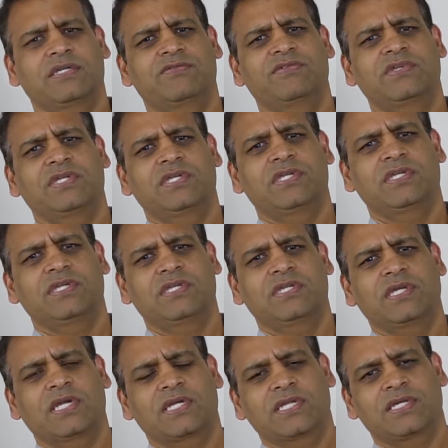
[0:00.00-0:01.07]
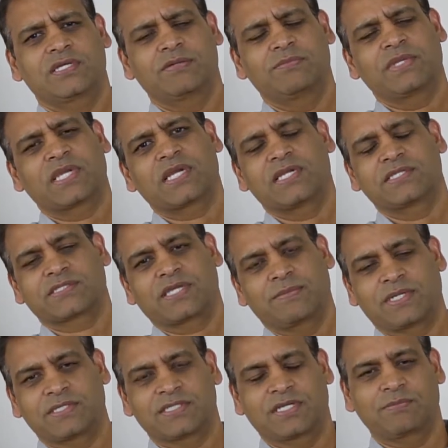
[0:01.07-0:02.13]
ఇవి అంటే మిర్రర్లెస్
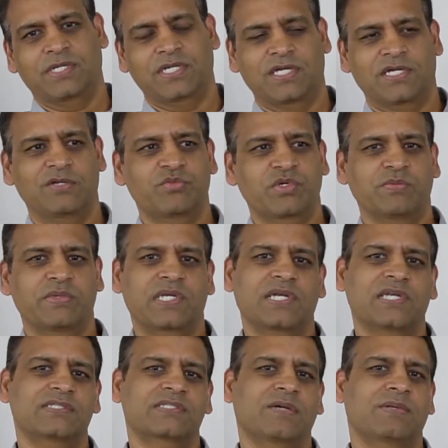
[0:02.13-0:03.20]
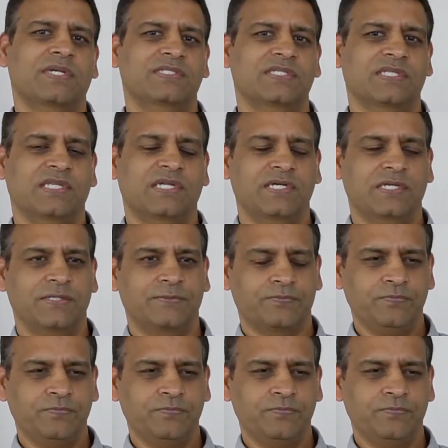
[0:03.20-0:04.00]
కెమెరాస్ అనమాట ఇప్పుడు మిర్రర్లెస్ కెమెరాస్ ఏంటంటే